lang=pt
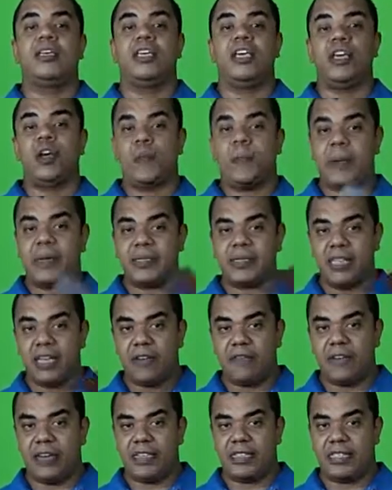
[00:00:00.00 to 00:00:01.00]
O que, que eu
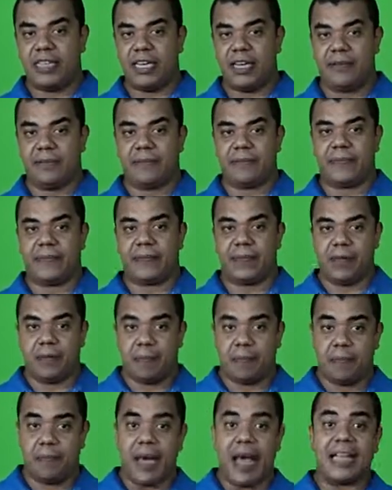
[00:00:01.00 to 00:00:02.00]
passei a fazer?
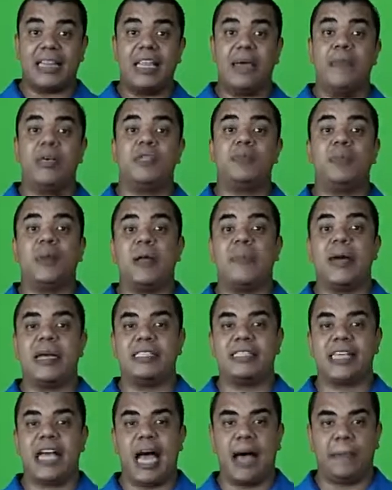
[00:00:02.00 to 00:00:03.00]
Até mesmo para ir
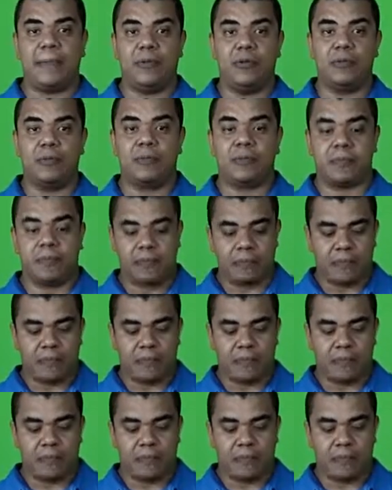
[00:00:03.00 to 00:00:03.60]
mais rápido.